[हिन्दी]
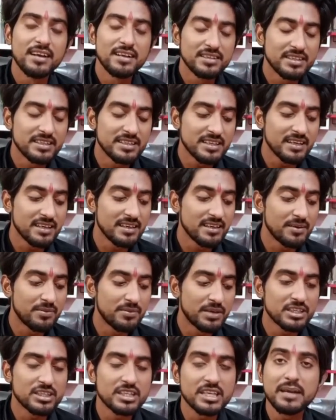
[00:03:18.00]
जिनकी
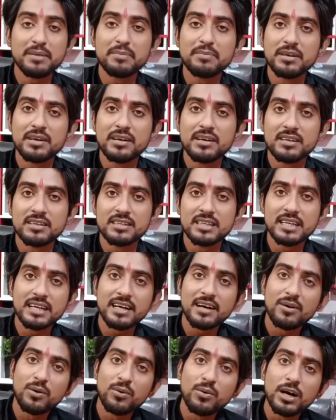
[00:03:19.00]
वॉच टाइम
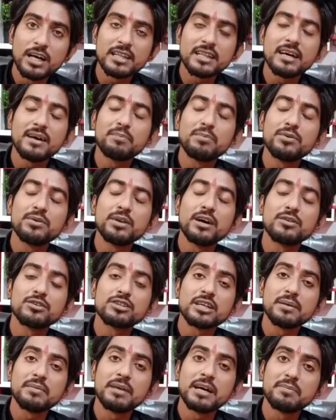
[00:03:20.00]
जिनका हुआ था पूरा
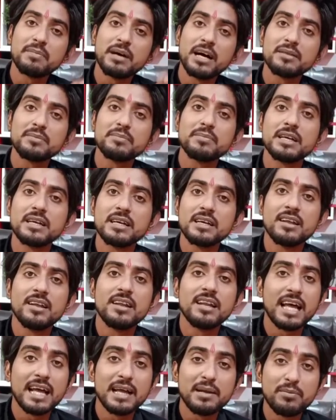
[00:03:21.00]
उसके बाद बाद में
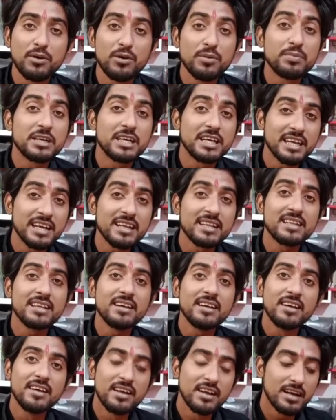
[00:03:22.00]
लाइव वाइव किए थे
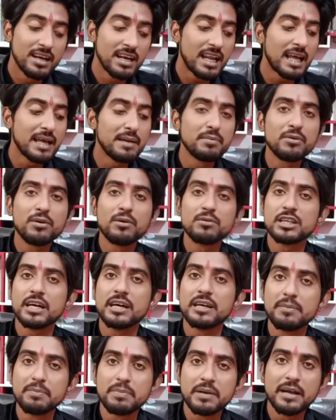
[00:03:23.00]
लाइव को
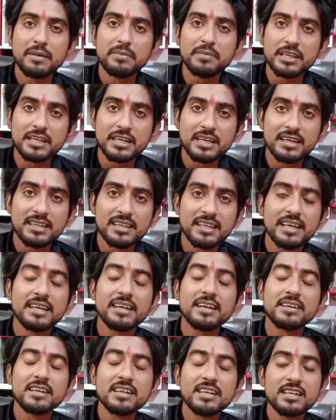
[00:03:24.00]
सारी प्राइवेट कर दिए
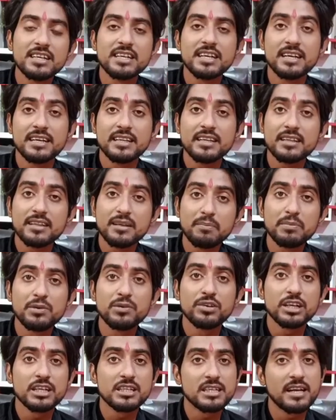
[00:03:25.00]
या डिलीट कर दिए तब भी
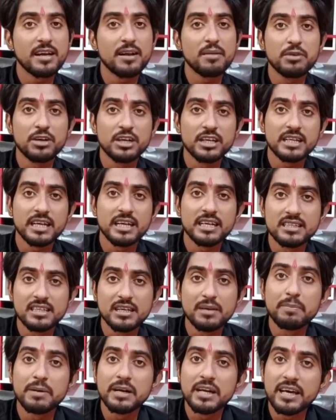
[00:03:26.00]
उनका चैनल मोनेटाइज
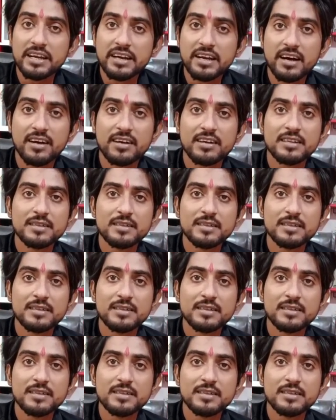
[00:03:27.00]
ही पड़ा रहा